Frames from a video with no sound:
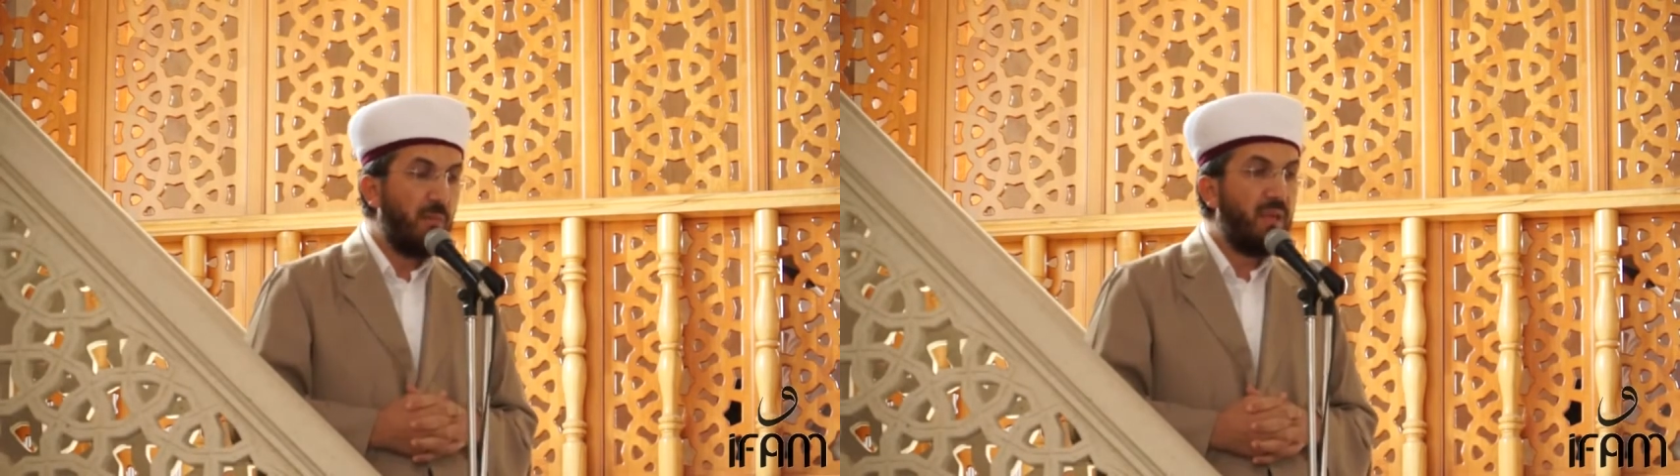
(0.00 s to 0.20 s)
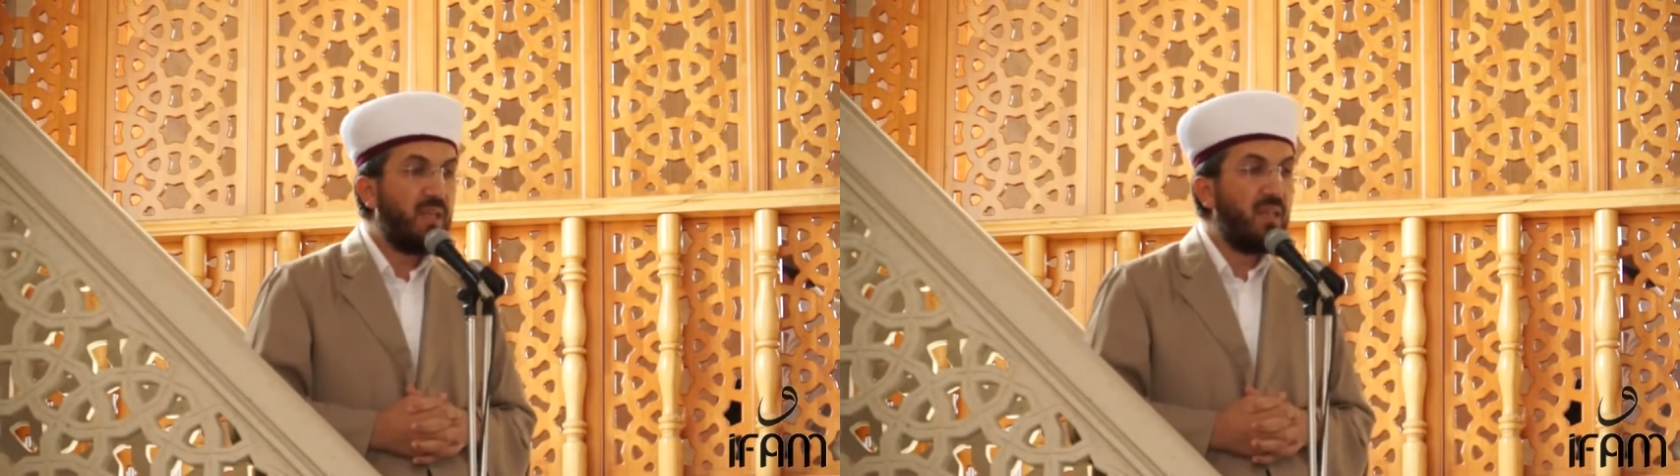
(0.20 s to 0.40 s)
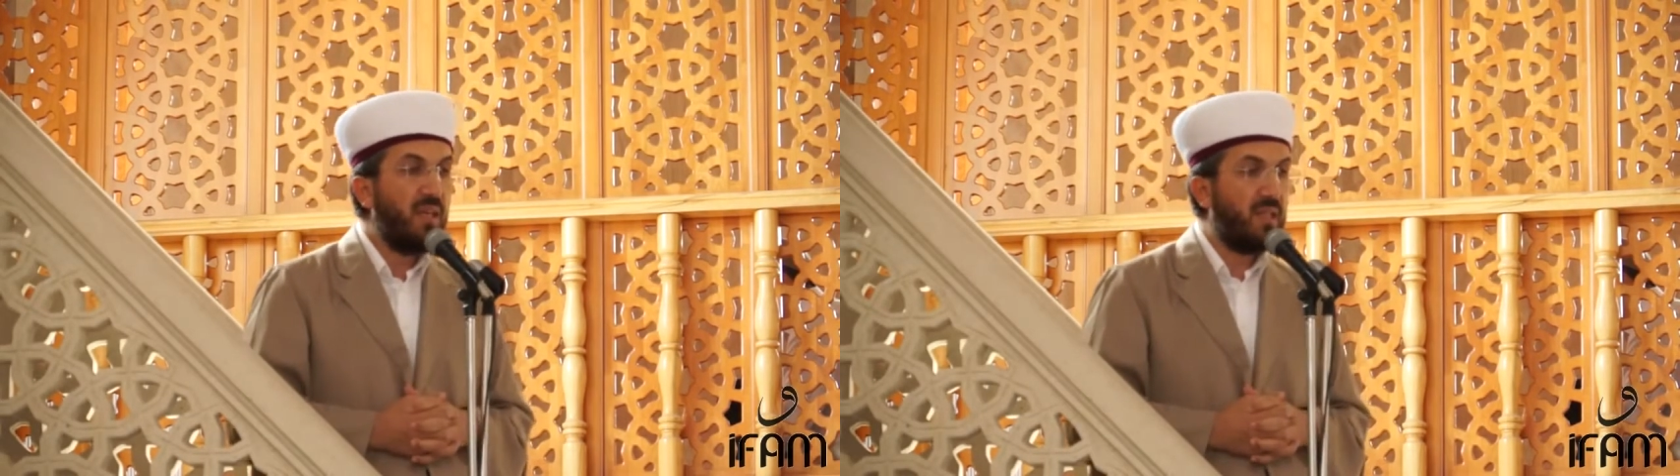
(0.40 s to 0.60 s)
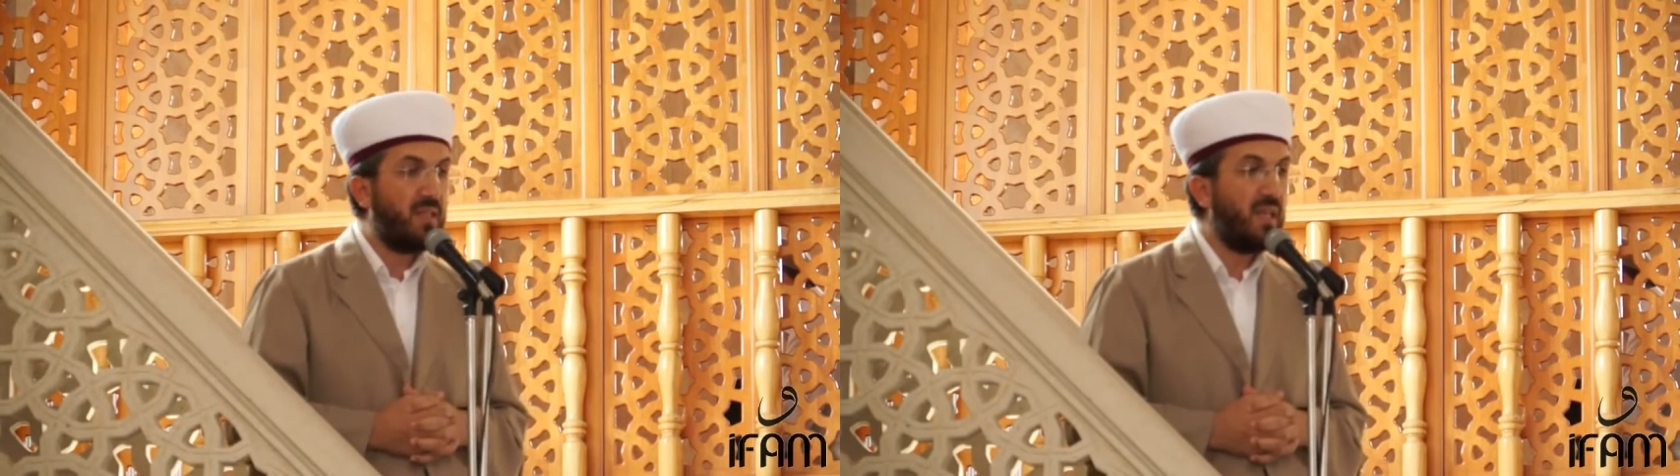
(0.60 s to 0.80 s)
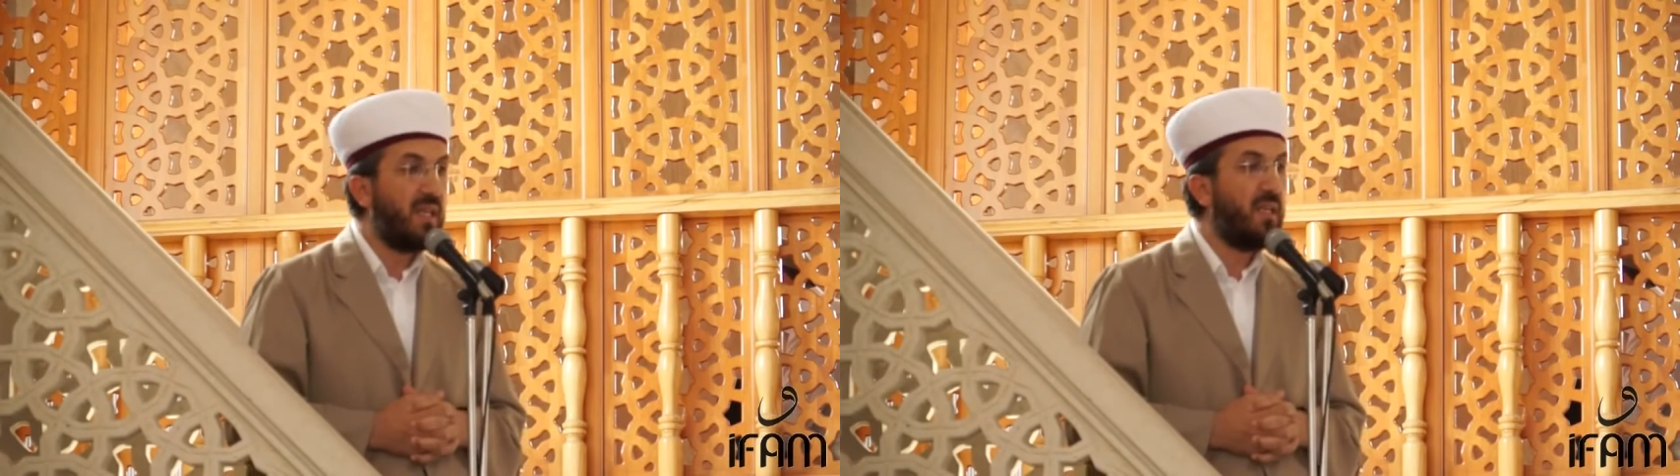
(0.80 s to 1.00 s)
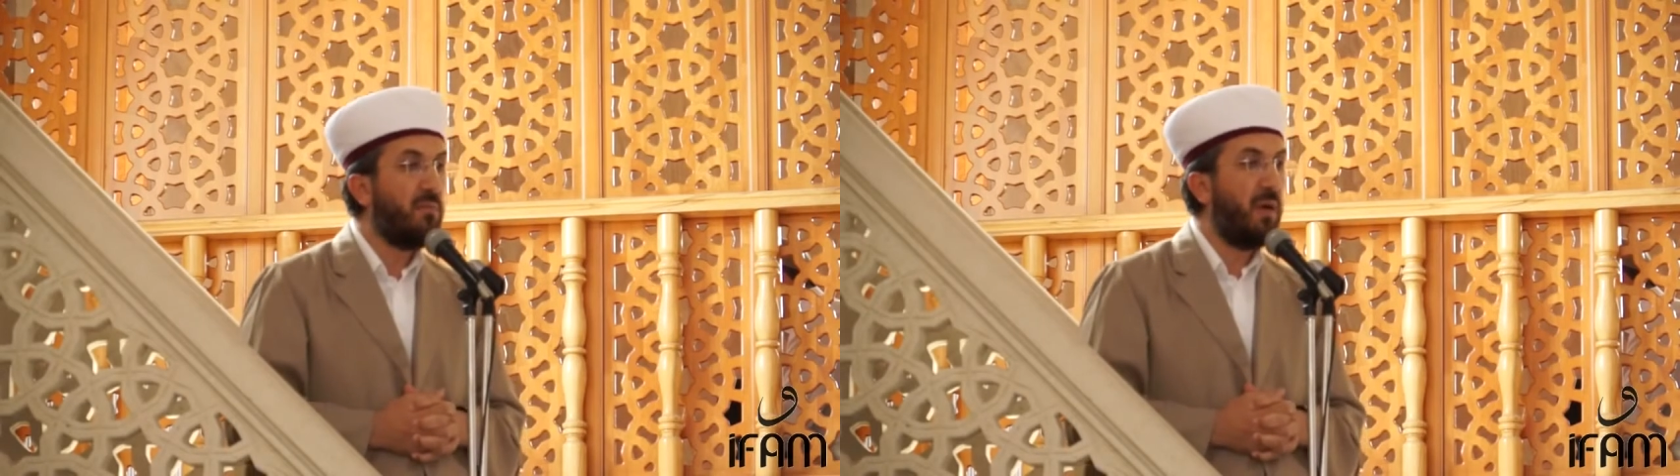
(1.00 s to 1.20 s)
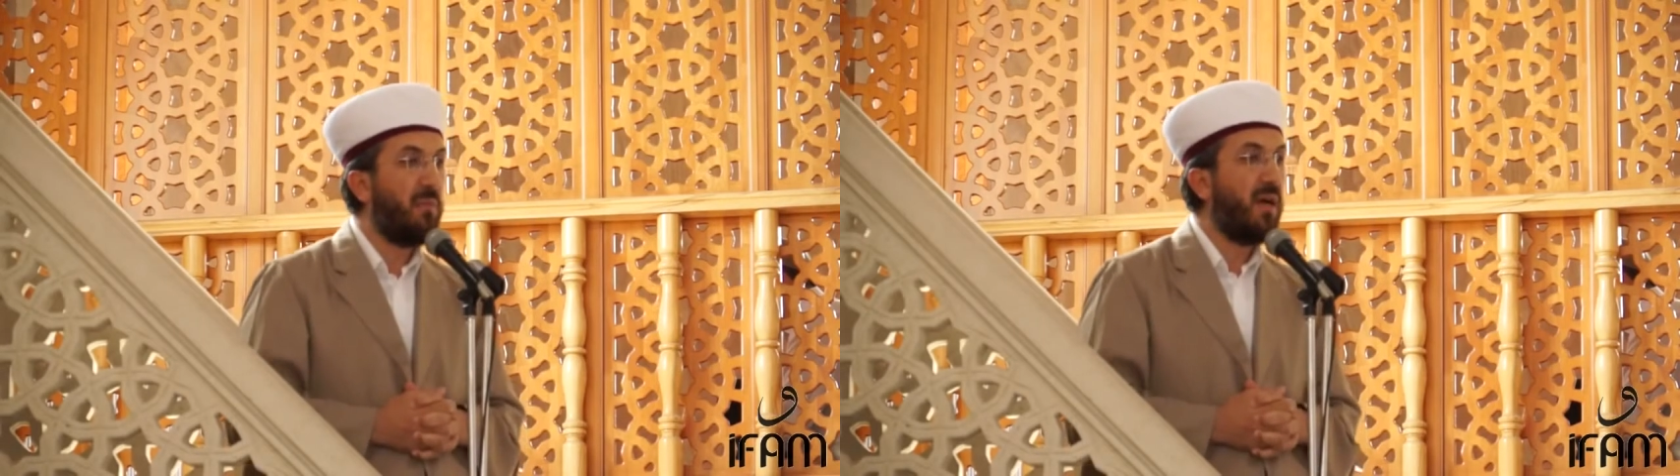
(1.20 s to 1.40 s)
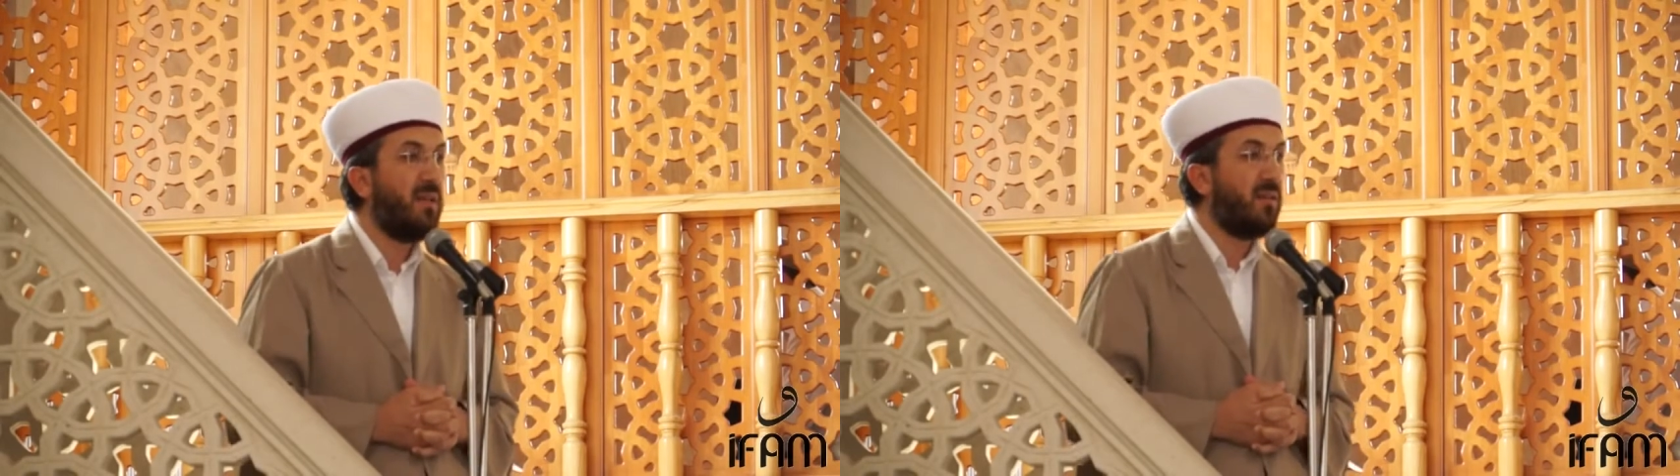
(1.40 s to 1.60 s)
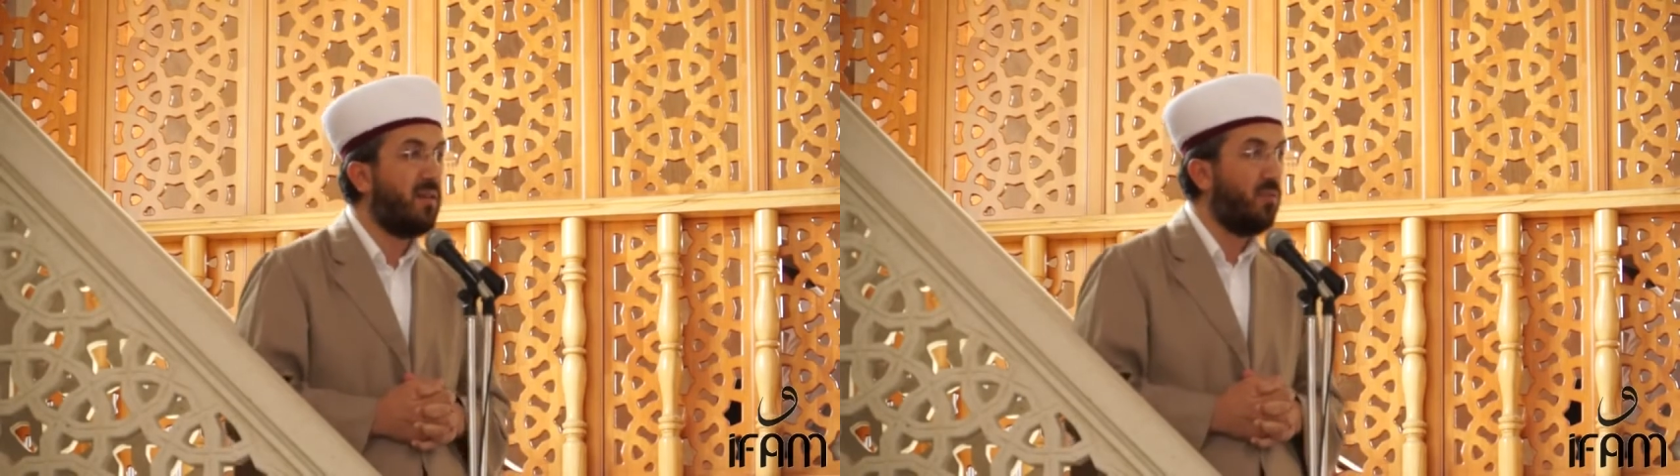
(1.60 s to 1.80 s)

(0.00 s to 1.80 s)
Peki ya senin baban